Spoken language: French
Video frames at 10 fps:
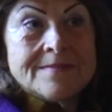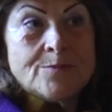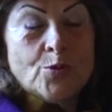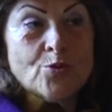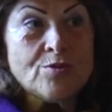
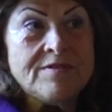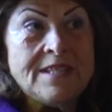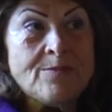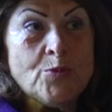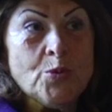pour trouver
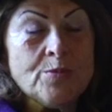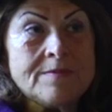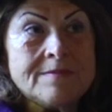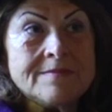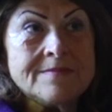les mots,
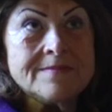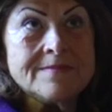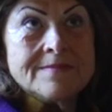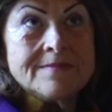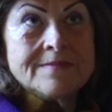
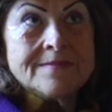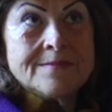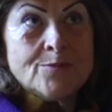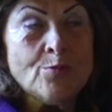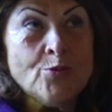
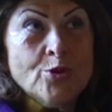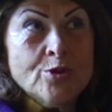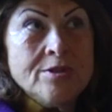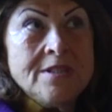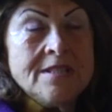pour me
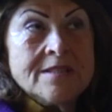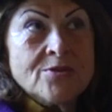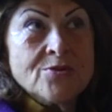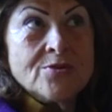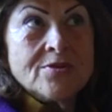recueillir
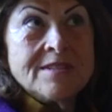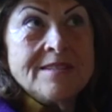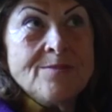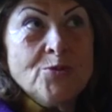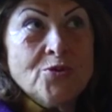sur
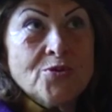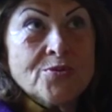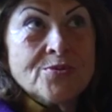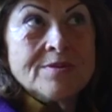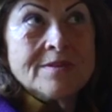ses
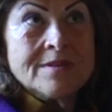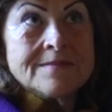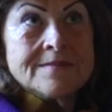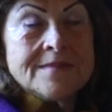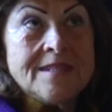émotions
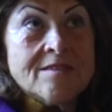et